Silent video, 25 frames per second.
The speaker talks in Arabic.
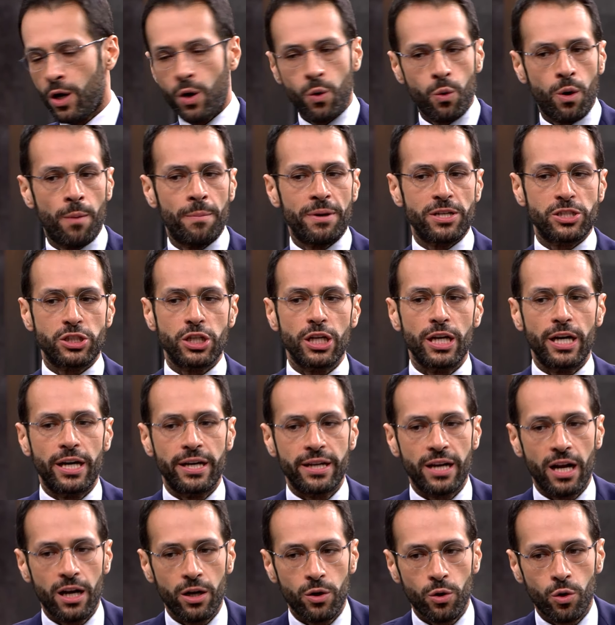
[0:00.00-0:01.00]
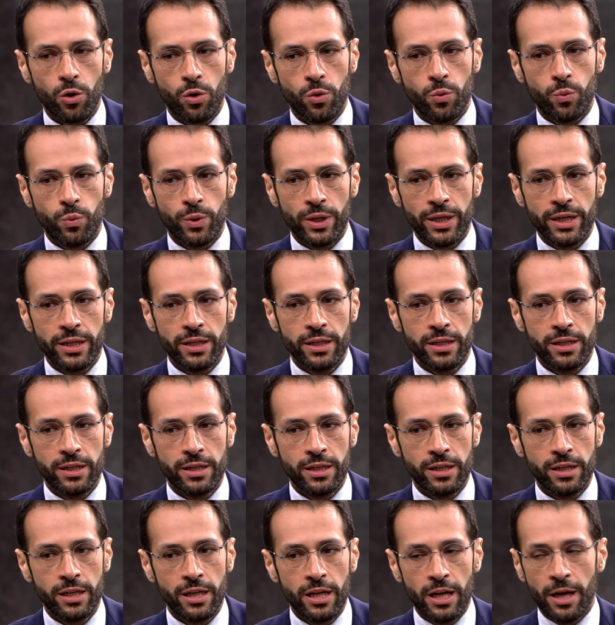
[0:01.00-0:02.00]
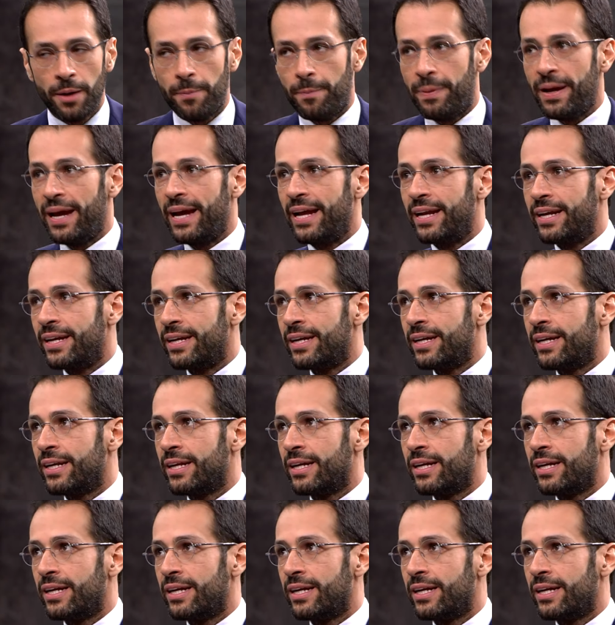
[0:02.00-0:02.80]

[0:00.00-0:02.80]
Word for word: ومشاعر الأخوة بين